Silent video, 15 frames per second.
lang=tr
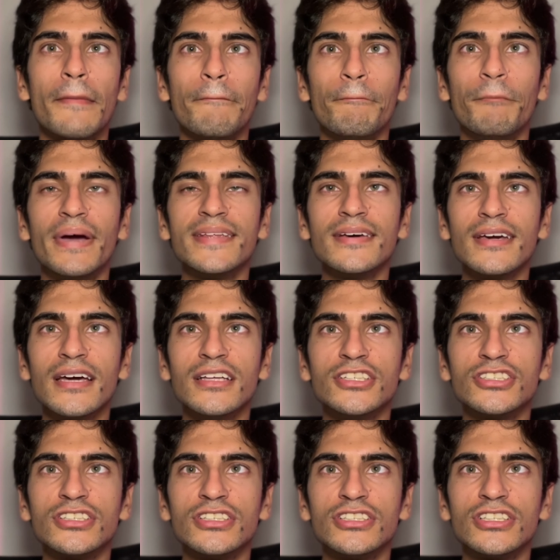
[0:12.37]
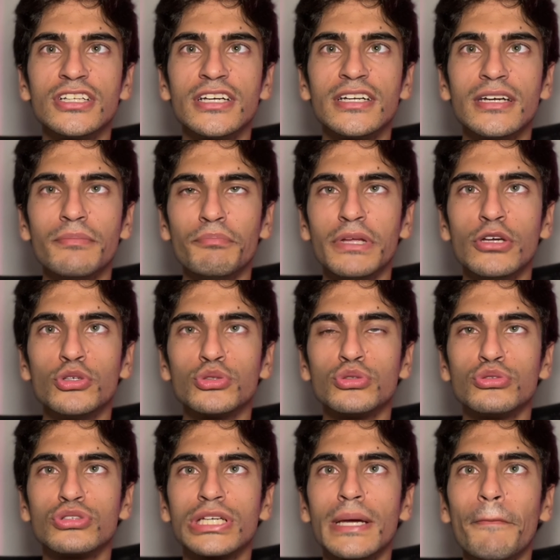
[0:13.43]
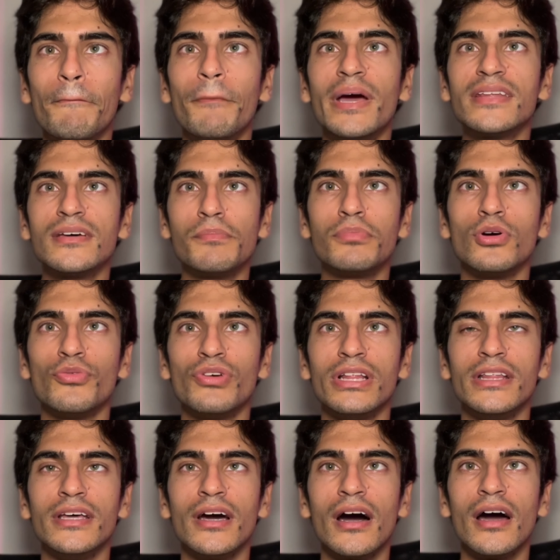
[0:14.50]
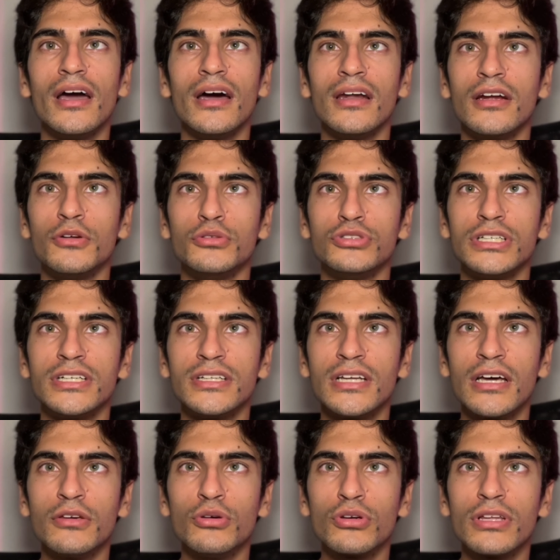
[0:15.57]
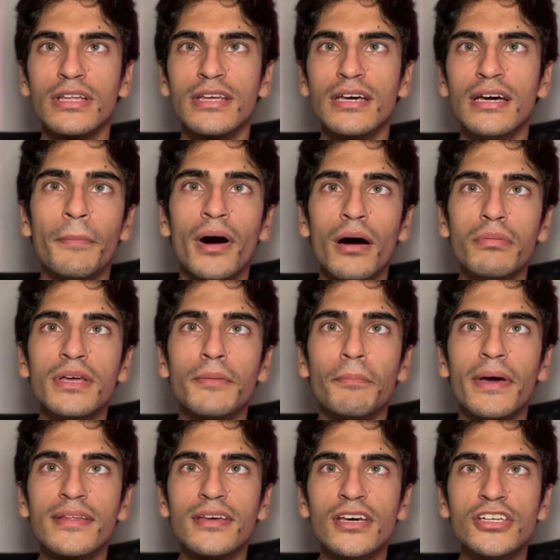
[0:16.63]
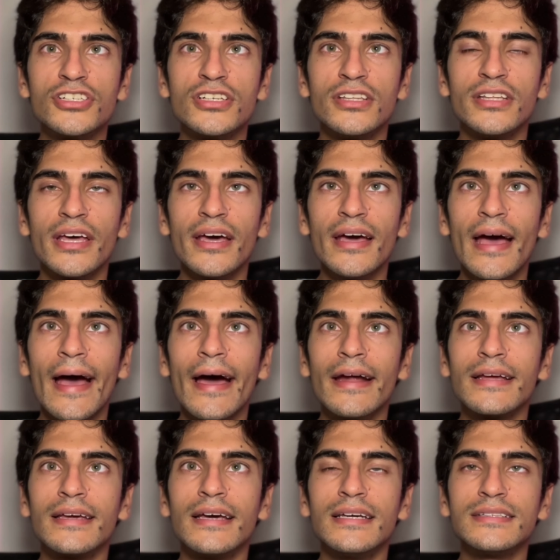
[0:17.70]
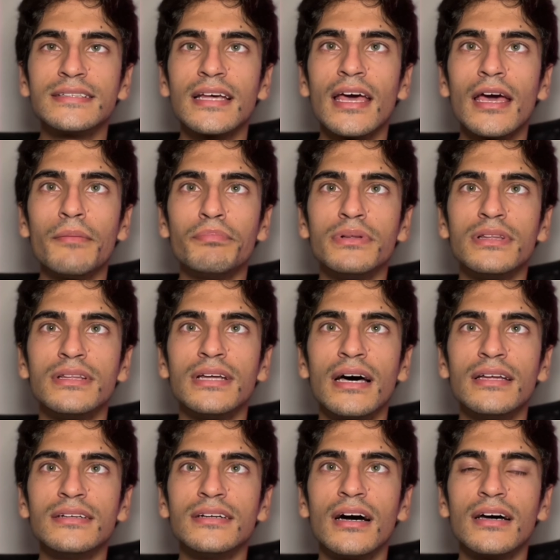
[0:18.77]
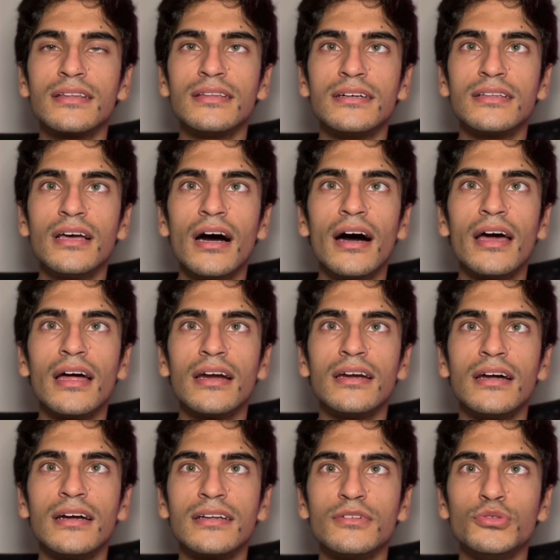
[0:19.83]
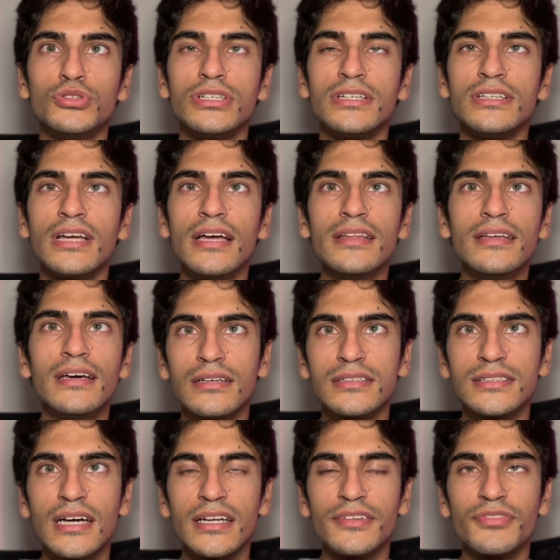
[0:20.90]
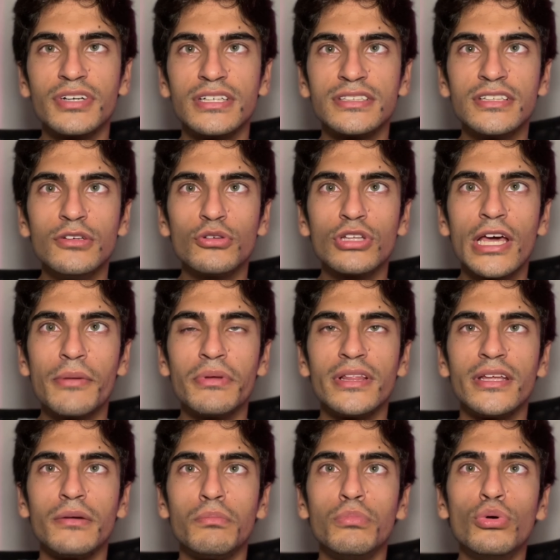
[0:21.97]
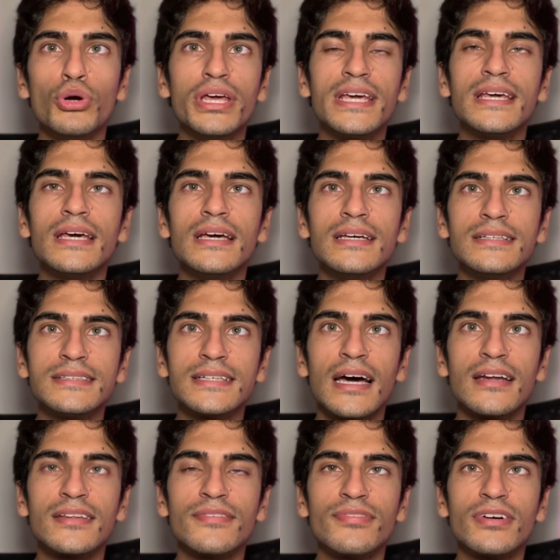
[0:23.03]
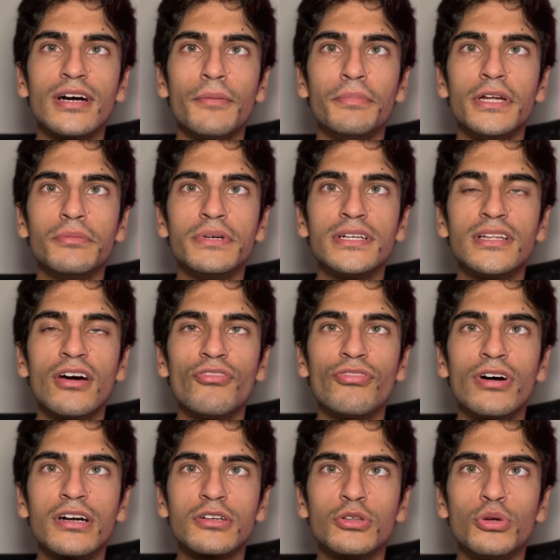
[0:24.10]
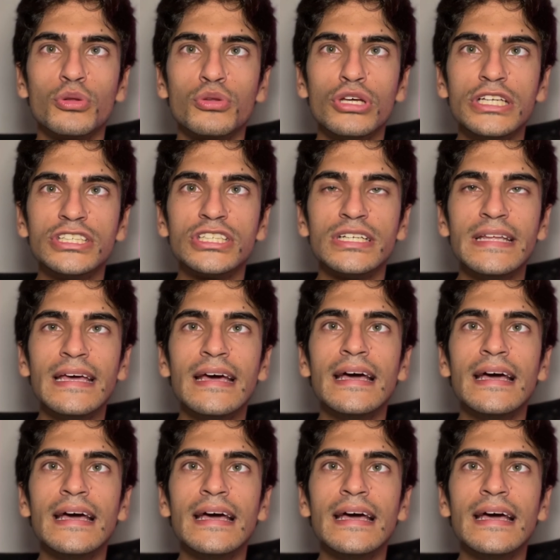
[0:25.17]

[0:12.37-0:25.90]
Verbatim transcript: Beta geliştiricileri biliyorsunuz ki beta profilini ayarlar üzerinden yükledi. Public beta içinde herkes Apple'dan rahatlıkla ayarlar üzerinden sertifikasını yükleyebildi. Bu iki sertifika birbirinden farklı olduğu için